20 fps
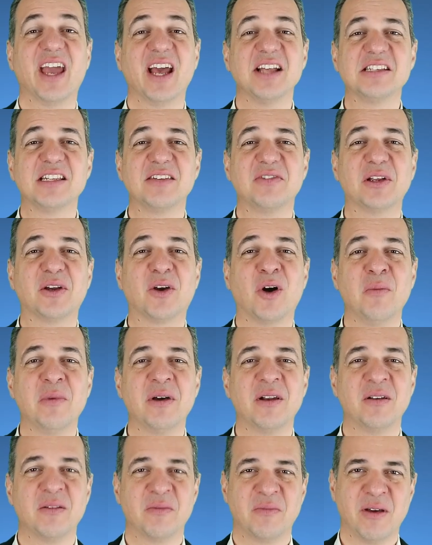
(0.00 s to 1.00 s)
Herzlich
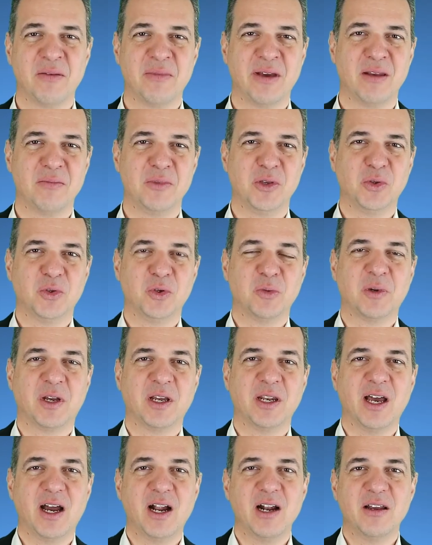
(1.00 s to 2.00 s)
willkommen bei meinem
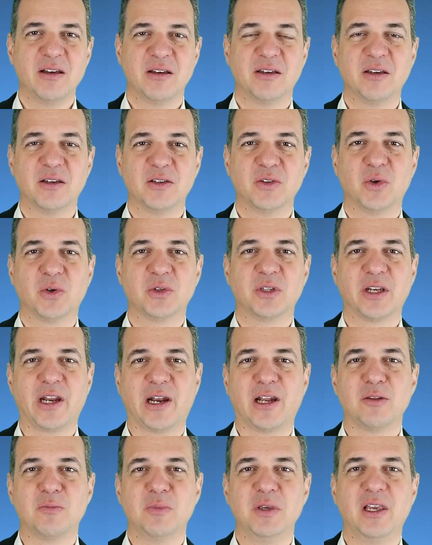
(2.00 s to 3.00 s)
YouTube-Kanal. Dr.
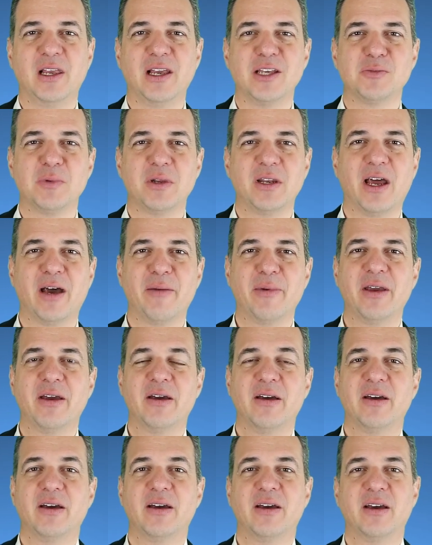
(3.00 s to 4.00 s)
Reinhard Pichler ist mein Name.
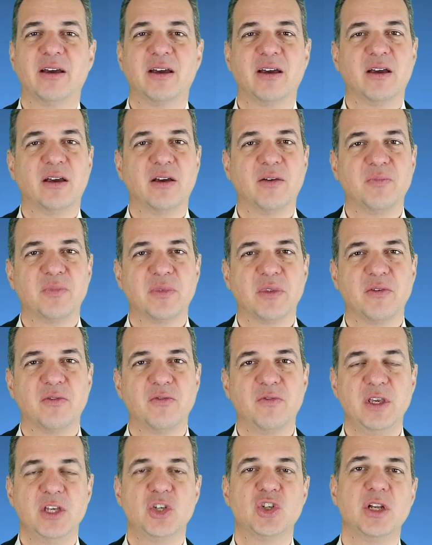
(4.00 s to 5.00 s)

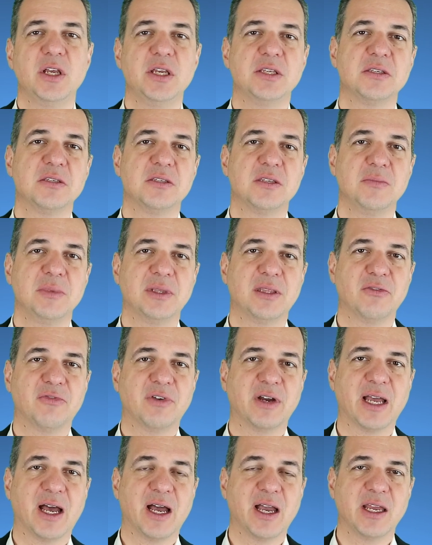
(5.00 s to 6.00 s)
Wie schließen Sie mit der
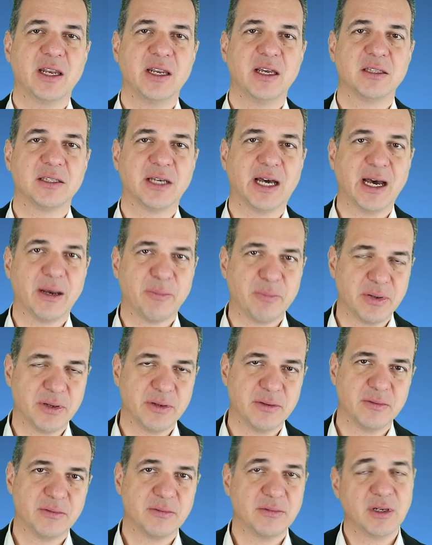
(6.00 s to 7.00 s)
Vergangenheit
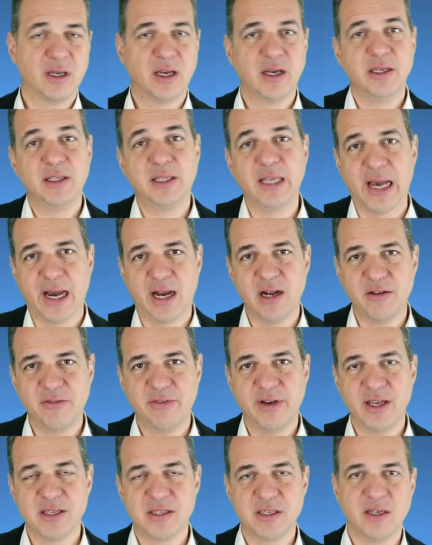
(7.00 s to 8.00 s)
ab?
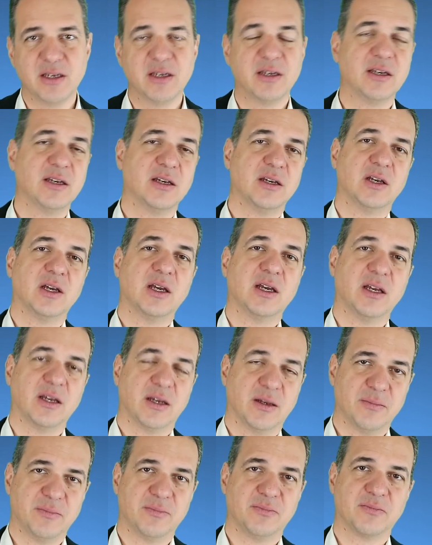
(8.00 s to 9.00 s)
Idealerweise
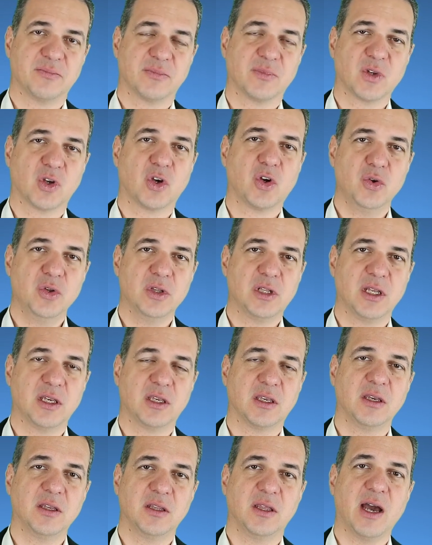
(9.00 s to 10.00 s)

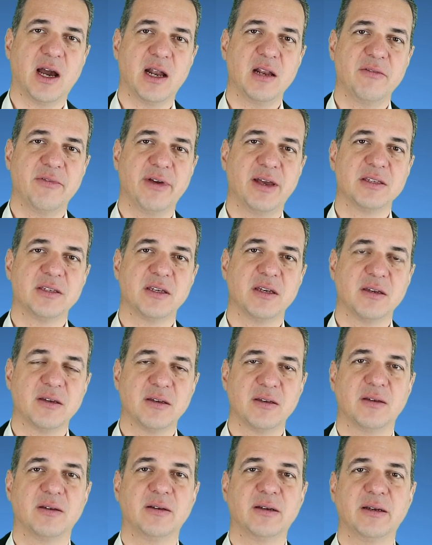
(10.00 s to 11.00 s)
gründlich, idealerweise
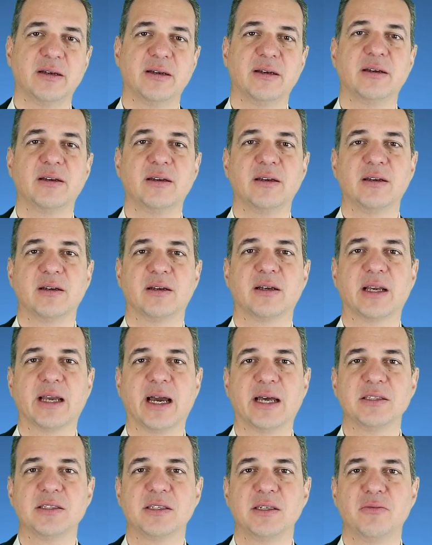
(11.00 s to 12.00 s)

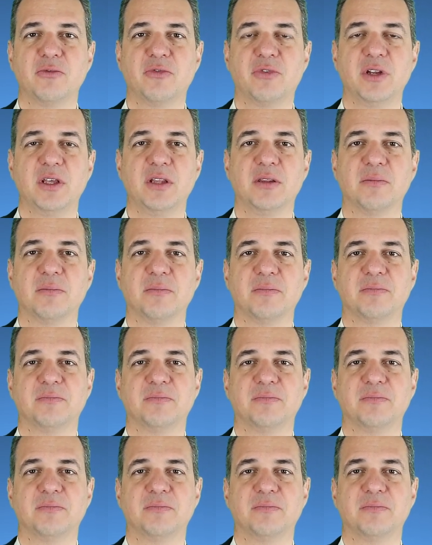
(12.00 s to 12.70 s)
ganz im Frieden.